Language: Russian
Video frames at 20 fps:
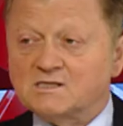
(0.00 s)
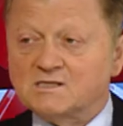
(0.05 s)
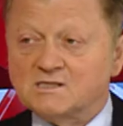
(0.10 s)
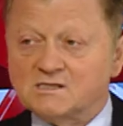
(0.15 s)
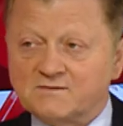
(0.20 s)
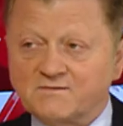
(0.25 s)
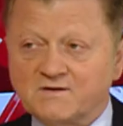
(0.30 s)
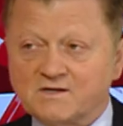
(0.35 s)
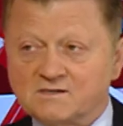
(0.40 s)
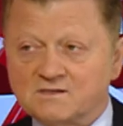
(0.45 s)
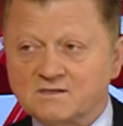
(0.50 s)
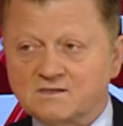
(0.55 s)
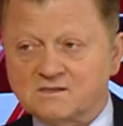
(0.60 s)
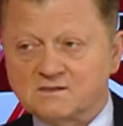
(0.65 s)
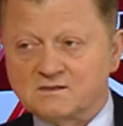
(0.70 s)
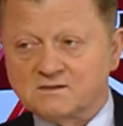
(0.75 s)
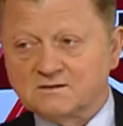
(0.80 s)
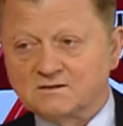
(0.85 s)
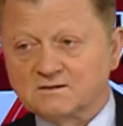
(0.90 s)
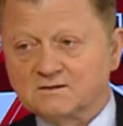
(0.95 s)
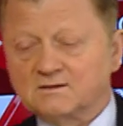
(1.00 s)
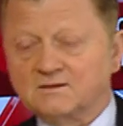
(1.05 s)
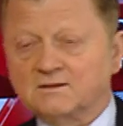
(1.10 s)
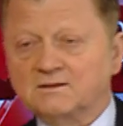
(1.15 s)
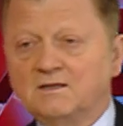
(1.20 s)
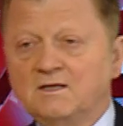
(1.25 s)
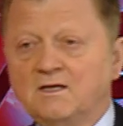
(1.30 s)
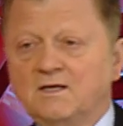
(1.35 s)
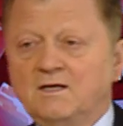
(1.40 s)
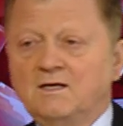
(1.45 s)
связанной с
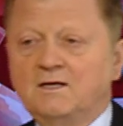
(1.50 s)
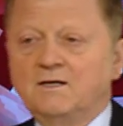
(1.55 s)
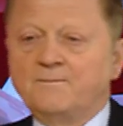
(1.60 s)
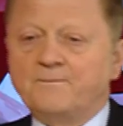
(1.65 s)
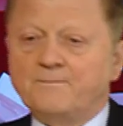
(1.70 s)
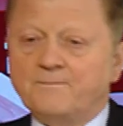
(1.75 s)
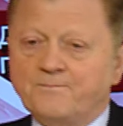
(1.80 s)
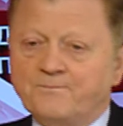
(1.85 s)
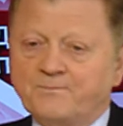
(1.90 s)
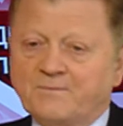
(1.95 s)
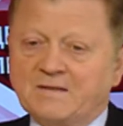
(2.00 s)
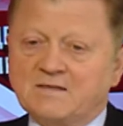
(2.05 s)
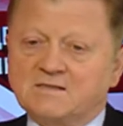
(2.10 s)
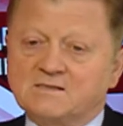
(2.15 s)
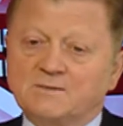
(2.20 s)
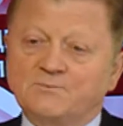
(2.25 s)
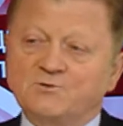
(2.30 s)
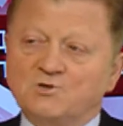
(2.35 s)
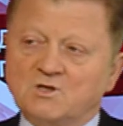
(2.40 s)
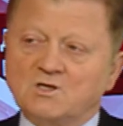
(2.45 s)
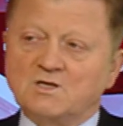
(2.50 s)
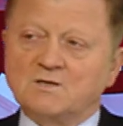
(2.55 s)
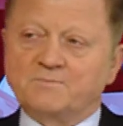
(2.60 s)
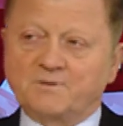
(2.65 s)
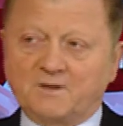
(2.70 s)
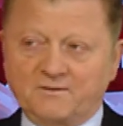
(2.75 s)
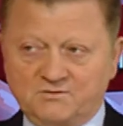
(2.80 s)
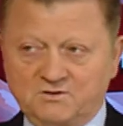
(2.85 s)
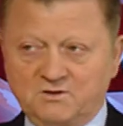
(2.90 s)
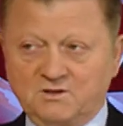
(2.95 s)
э, соблюдением
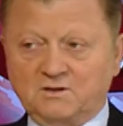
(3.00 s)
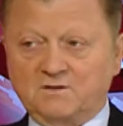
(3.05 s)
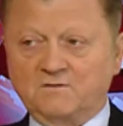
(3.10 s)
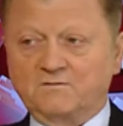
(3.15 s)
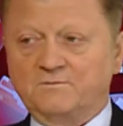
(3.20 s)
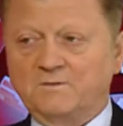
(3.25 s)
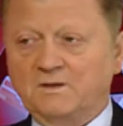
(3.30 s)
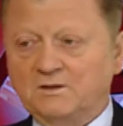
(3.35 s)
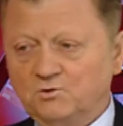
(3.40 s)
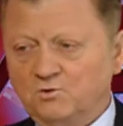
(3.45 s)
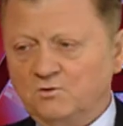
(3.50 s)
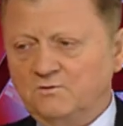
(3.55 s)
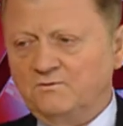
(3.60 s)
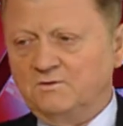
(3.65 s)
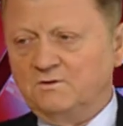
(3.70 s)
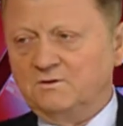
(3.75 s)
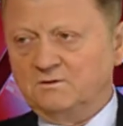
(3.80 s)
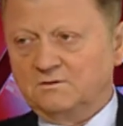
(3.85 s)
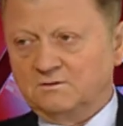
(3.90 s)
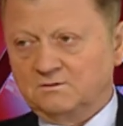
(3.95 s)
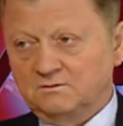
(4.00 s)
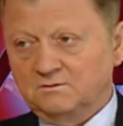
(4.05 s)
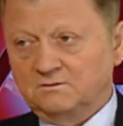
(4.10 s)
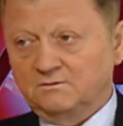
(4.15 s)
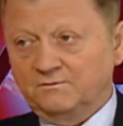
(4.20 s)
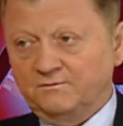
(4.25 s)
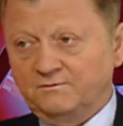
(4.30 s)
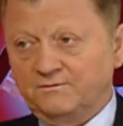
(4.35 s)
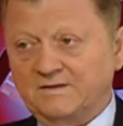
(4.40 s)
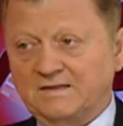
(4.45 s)
прав человека в Молдове
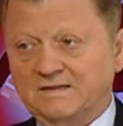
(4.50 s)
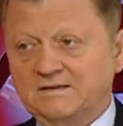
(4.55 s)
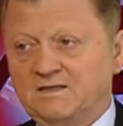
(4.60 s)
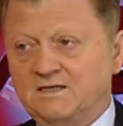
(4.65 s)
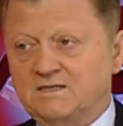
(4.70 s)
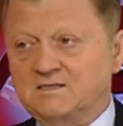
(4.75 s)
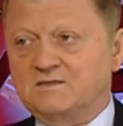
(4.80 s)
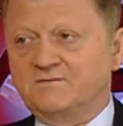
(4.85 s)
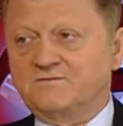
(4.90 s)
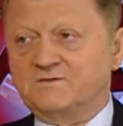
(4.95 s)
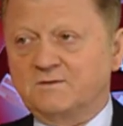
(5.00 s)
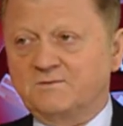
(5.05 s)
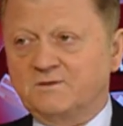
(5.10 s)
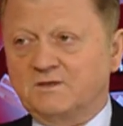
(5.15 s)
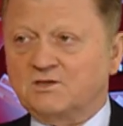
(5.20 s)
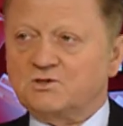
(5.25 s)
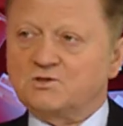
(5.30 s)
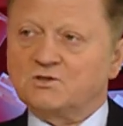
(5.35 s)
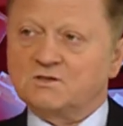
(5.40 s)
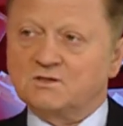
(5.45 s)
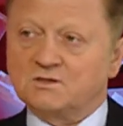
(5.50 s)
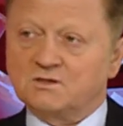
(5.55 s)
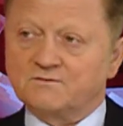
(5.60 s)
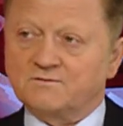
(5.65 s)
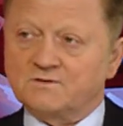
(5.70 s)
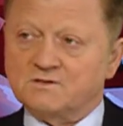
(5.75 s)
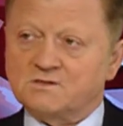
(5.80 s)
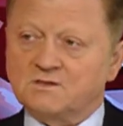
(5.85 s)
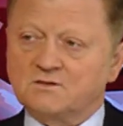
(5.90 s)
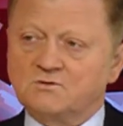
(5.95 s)
в контексте взаимоотношений
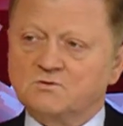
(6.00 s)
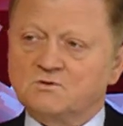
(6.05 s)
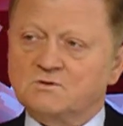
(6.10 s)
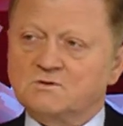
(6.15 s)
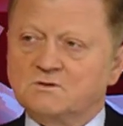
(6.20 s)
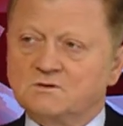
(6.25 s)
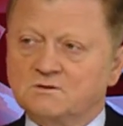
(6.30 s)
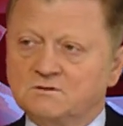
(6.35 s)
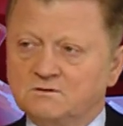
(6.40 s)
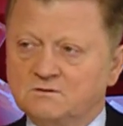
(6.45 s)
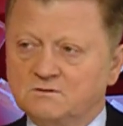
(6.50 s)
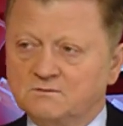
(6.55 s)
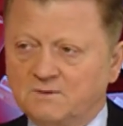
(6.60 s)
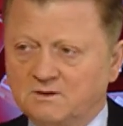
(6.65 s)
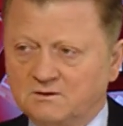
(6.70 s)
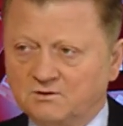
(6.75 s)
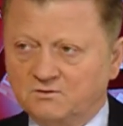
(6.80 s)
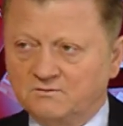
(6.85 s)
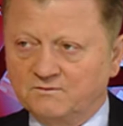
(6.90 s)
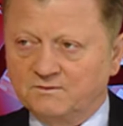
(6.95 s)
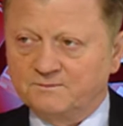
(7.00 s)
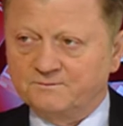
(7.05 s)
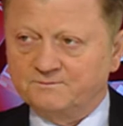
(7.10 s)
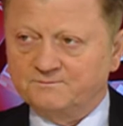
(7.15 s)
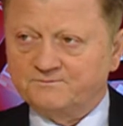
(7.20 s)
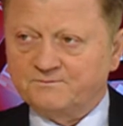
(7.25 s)
Евросоюз и Молдова.